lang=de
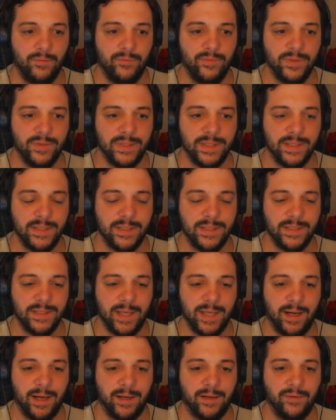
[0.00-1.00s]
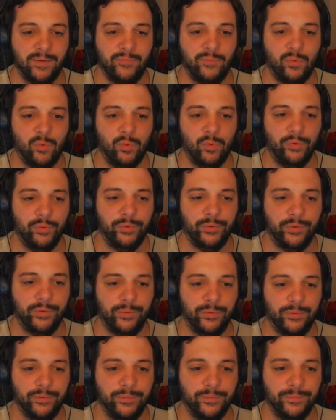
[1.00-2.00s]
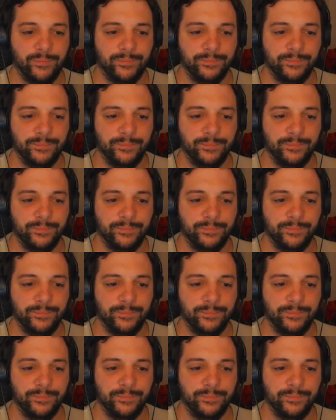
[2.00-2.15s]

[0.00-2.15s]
Wir sind es ja gewohnt, ne?